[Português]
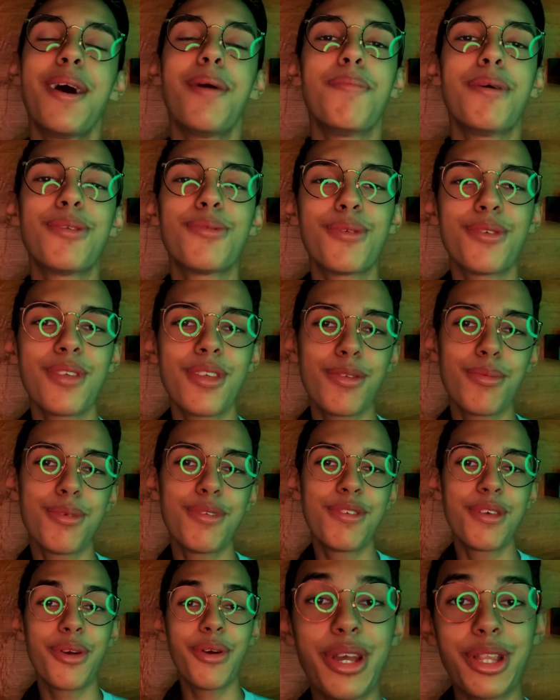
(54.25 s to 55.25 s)
eu peço que vocês me
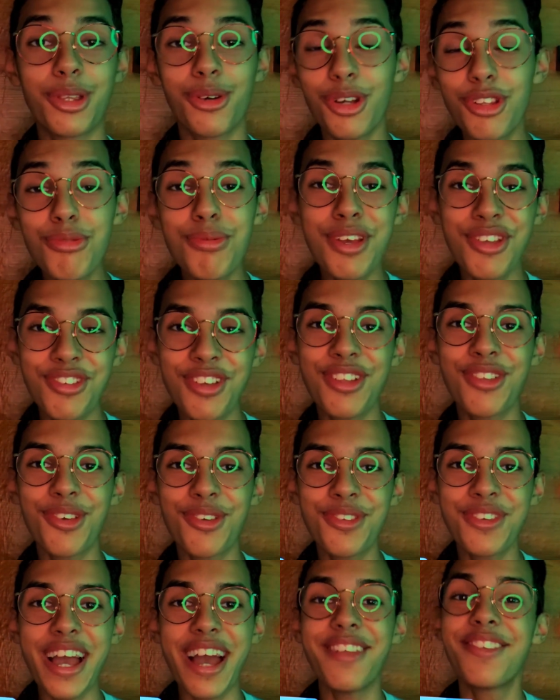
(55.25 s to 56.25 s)
sigam em todas as minhas redes
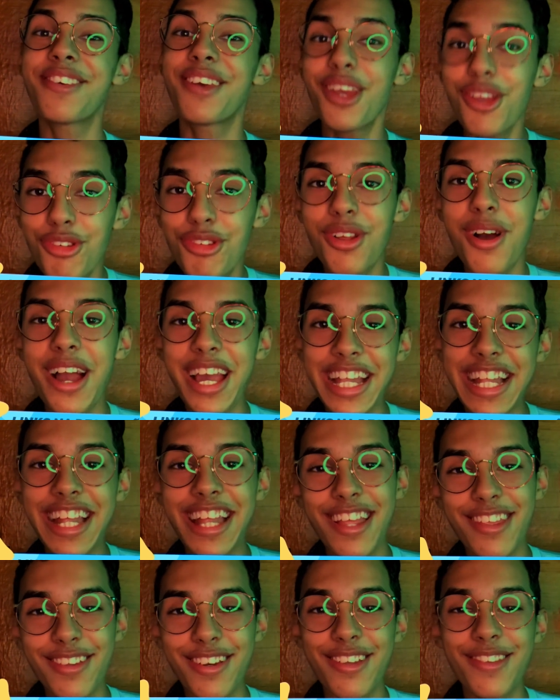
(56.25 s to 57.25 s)
sociais que estão aqui na
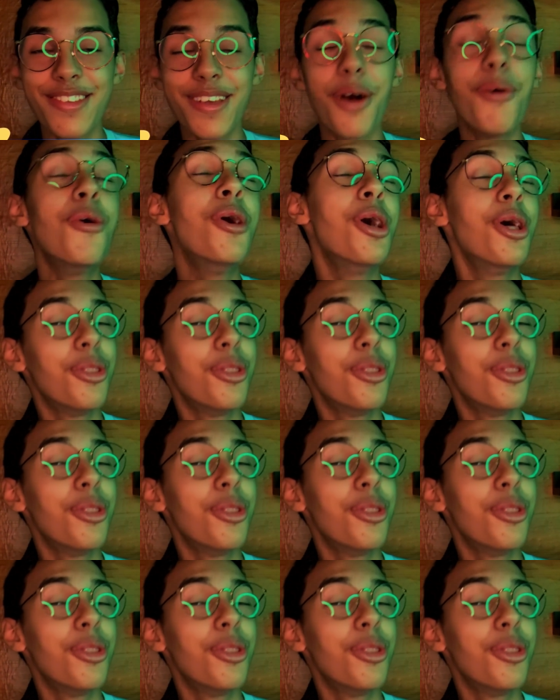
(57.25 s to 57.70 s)
descrição,